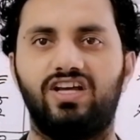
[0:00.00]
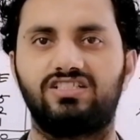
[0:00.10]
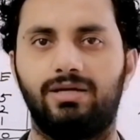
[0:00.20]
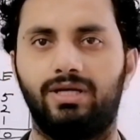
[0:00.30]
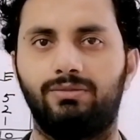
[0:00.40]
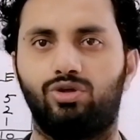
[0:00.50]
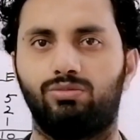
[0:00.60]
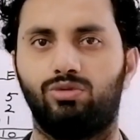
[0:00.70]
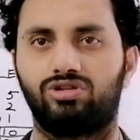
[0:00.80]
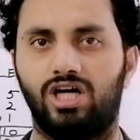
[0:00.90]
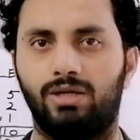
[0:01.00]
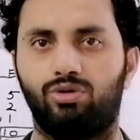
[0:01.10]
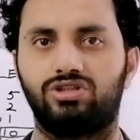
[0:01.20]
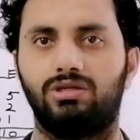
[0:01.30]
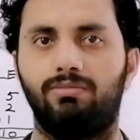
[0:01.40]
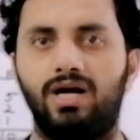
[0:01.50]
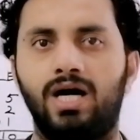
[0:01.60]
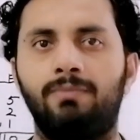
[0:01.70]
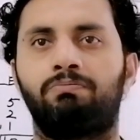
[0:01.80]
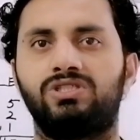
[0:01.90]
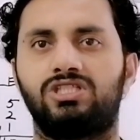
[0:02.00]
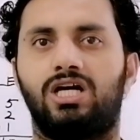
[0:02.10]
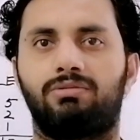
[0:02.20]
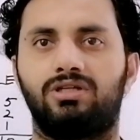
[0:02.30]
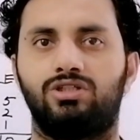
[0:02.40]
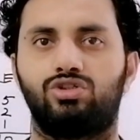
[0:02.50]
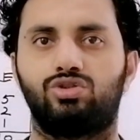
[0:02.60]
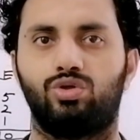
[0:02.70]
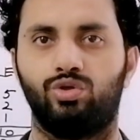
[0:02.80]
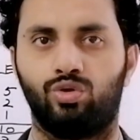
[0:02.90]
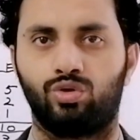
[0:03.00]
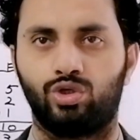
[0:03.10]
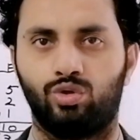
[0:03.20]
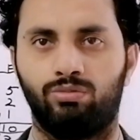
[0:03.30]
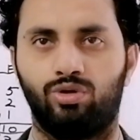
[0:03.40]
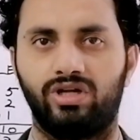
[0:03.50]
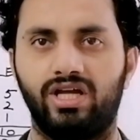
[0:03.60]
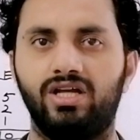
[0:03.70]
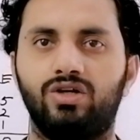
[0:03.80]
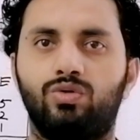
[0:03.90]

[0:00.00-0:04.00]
फैसलाबाद बोर्ड मुल्तान बोर्ड तमाम पंजाब के अंदर जो नौ के नौ बोर्ड है